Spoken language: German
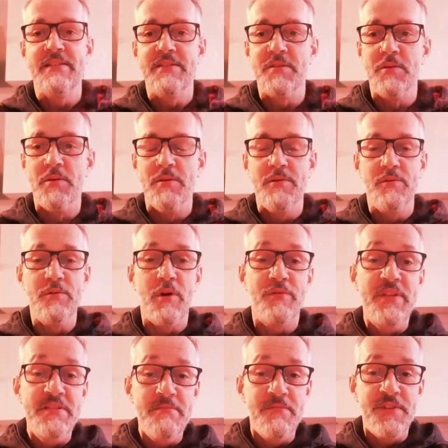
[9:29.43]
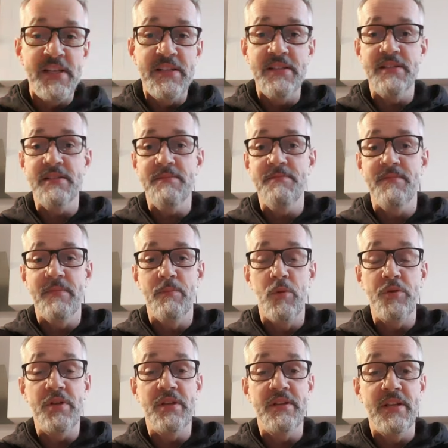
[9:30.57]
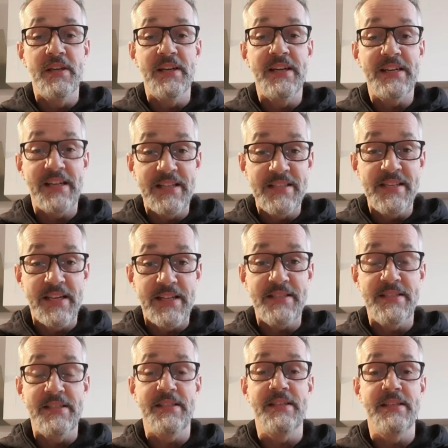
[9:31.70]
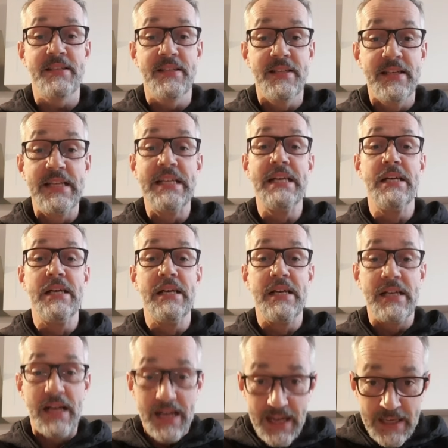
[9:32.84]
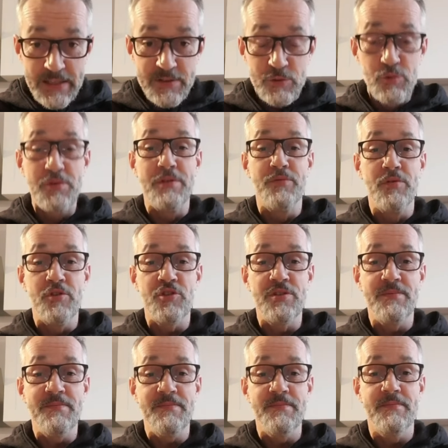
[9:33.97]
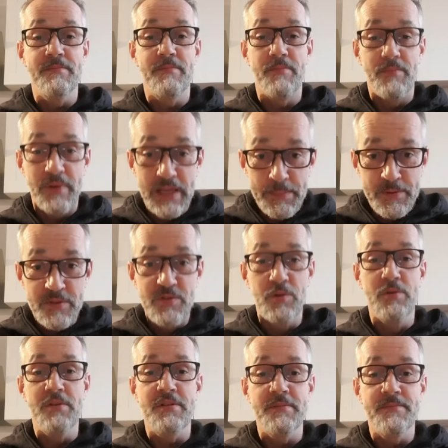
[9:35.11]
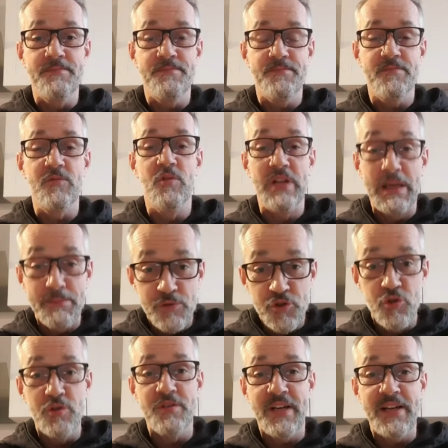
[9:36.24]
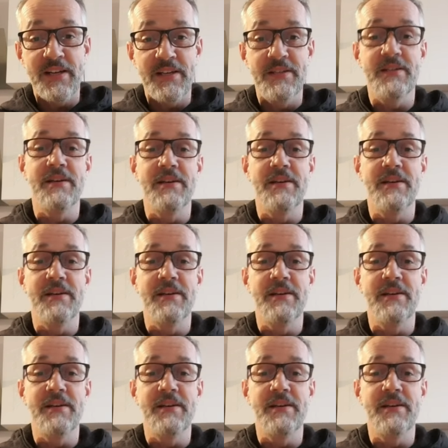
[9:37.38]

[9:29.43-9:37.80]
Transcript: So, und auf diesem Wege möchte ich dir ganz herzlich alles Gute wünschen, bleib gesund und hab einen schönen Tag.